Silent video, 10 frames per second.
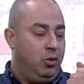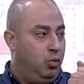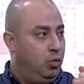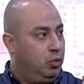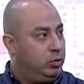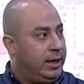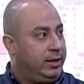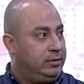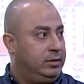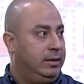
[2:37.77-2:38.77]

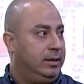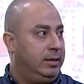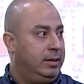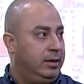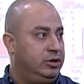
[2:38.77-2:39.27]
وتحت آه،